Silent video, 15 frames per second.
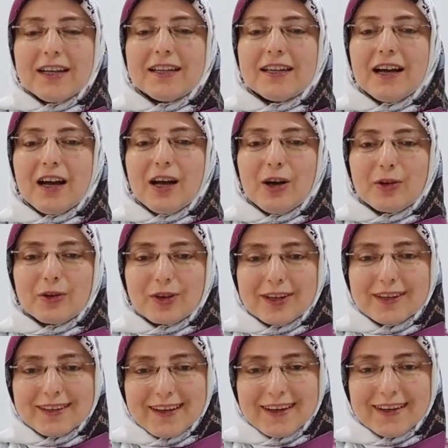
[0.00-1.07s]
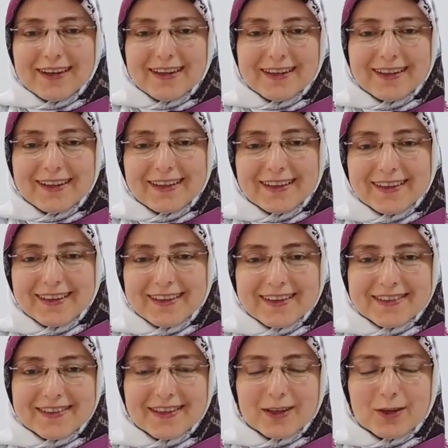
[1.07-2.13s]
Hani aura derler ya
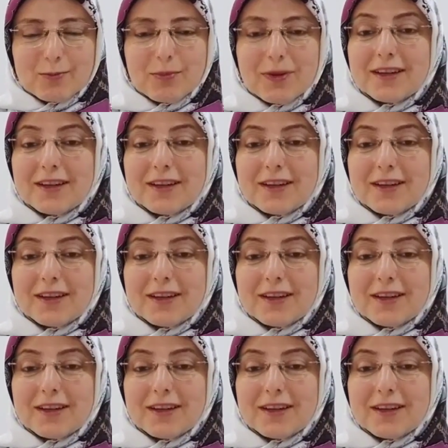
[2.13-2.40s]
arkadaşlar.